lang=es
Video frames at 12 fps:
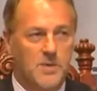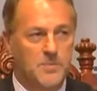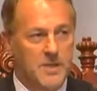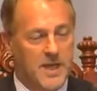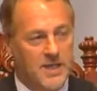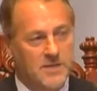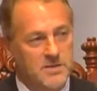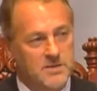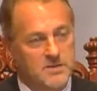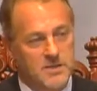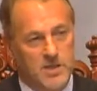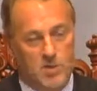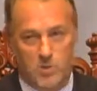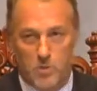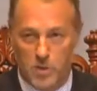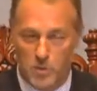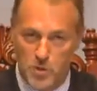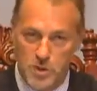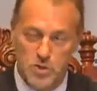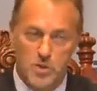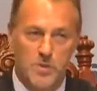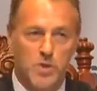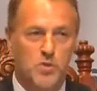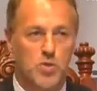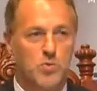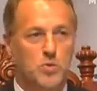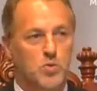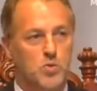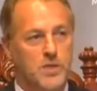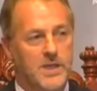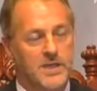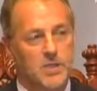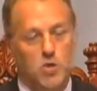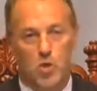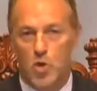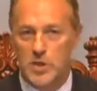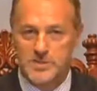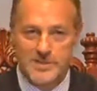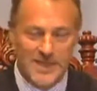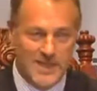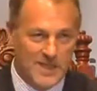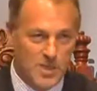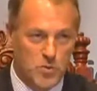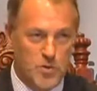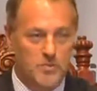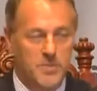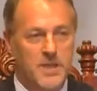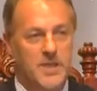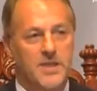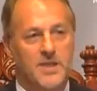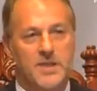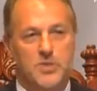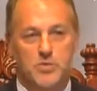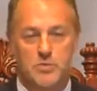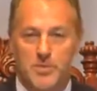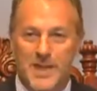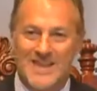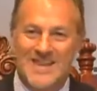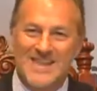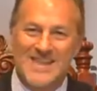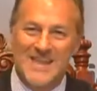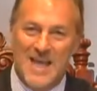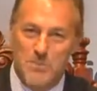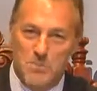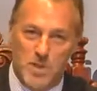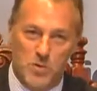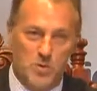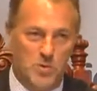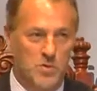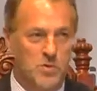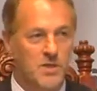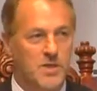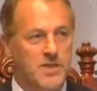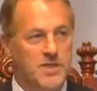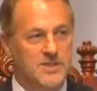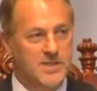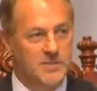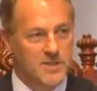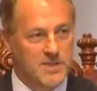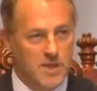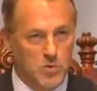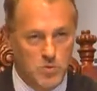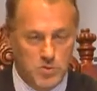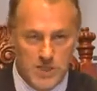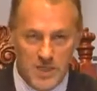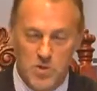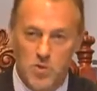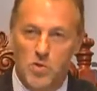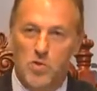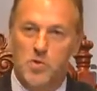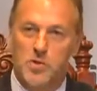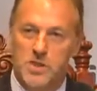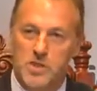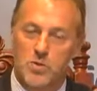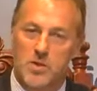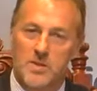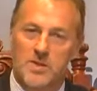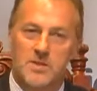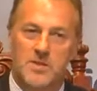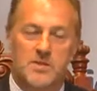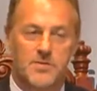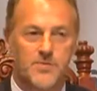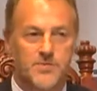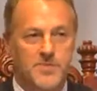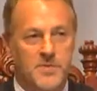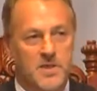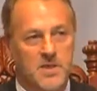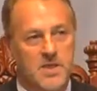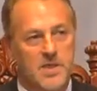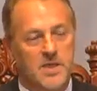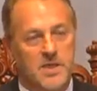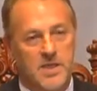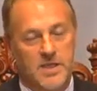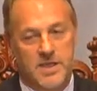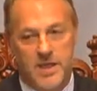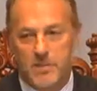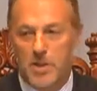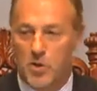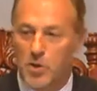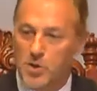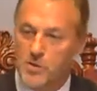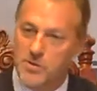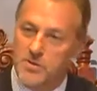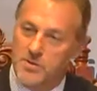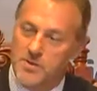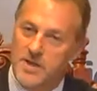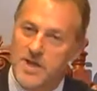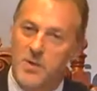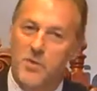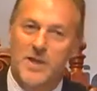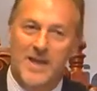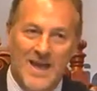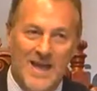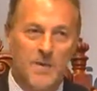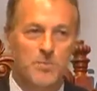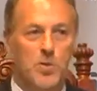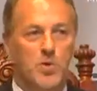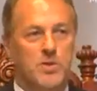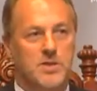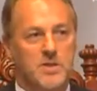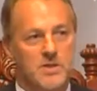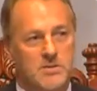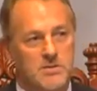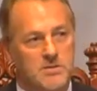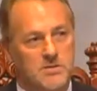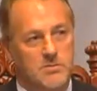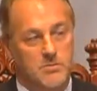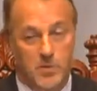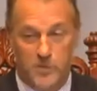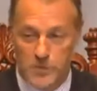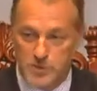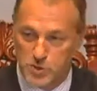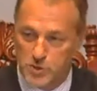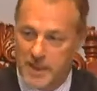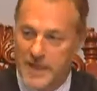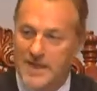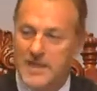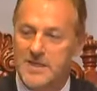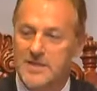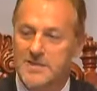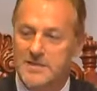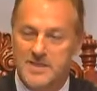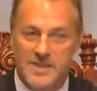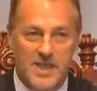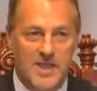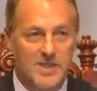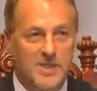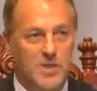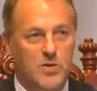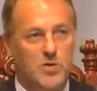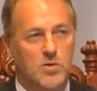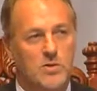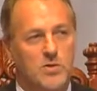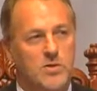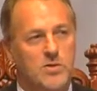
Plan que, como hemos dicho más de una oportunidad, no está escrito en piedra y es un plan dinámico que se viene ajustando continuamente. ¿Y qué mejor que un gran aporte profesional, técnico